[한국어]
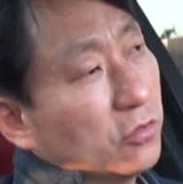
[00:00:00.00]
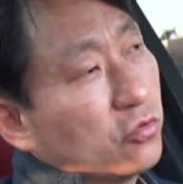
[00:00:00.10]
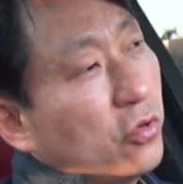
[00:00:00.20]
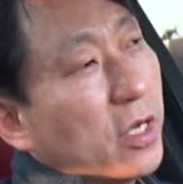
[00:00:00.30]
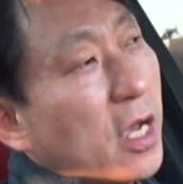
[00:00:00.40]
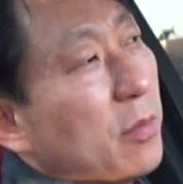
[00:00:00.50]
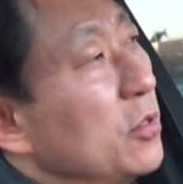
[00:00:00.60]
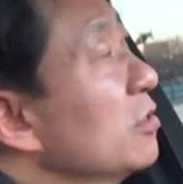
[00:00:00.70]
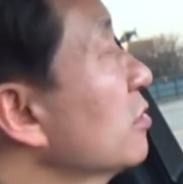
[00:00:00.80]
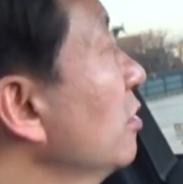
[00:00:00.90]

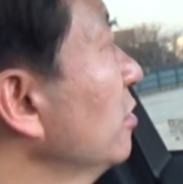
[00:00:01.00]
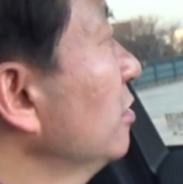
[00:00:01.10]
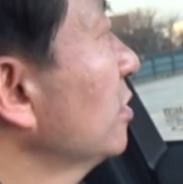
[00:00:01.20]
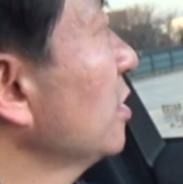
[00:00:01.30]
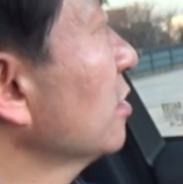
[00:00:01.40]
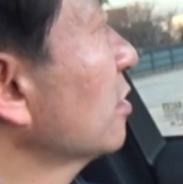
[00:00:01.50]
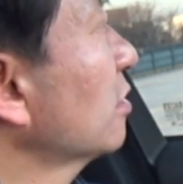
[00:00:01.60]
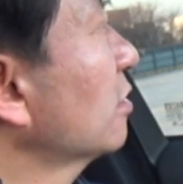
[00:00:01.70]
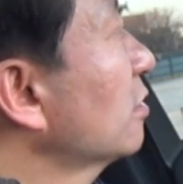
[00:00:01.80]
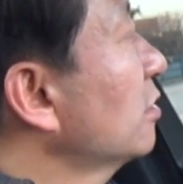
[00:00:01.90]
주행하면서는 사실
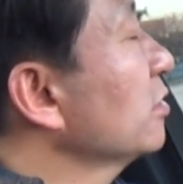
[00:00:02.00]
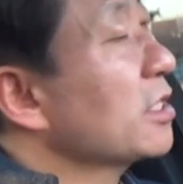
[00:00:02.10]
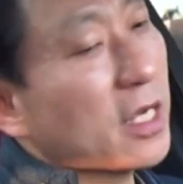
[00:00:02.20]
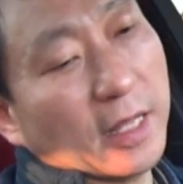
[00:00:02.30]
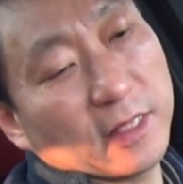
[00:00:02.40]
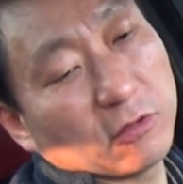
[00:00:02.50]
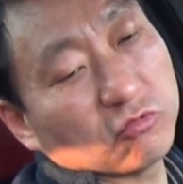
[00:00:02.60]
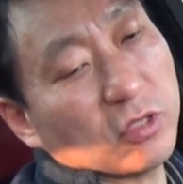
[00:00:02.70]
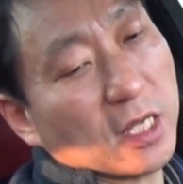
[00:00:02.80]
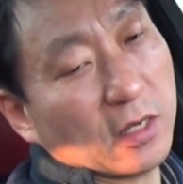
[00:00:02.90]
큰 차이가 안
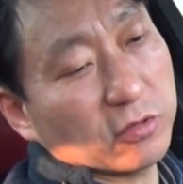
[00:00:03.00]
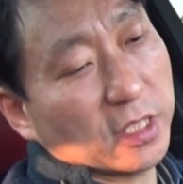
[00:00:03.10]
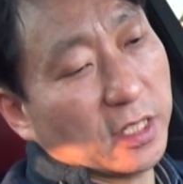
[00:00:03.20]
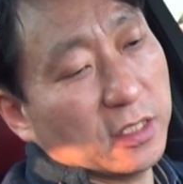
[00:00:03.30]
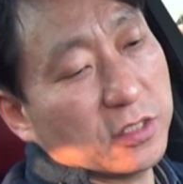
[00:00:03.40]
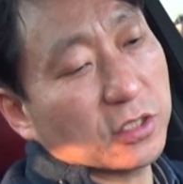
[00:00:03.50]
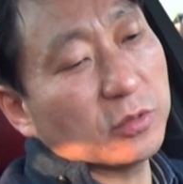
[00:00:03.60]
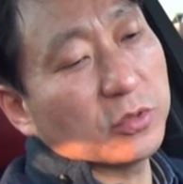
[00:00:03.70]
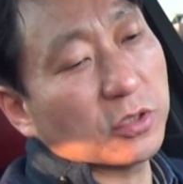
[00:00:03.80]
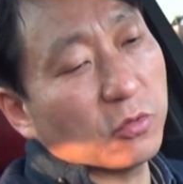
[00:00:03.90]
나는구나 라고 생각했는데
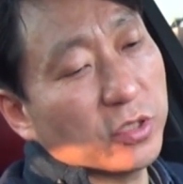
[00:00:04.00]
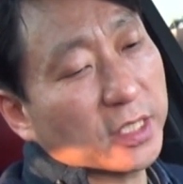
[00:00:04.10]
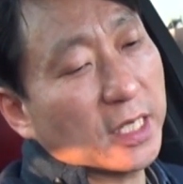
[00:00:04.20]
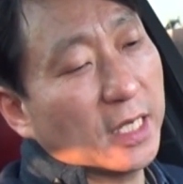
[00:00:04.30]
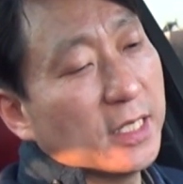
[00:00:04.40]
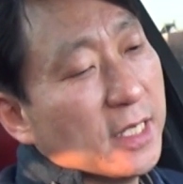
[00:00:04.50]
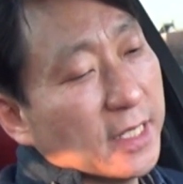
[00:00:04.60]
지금 들어보니까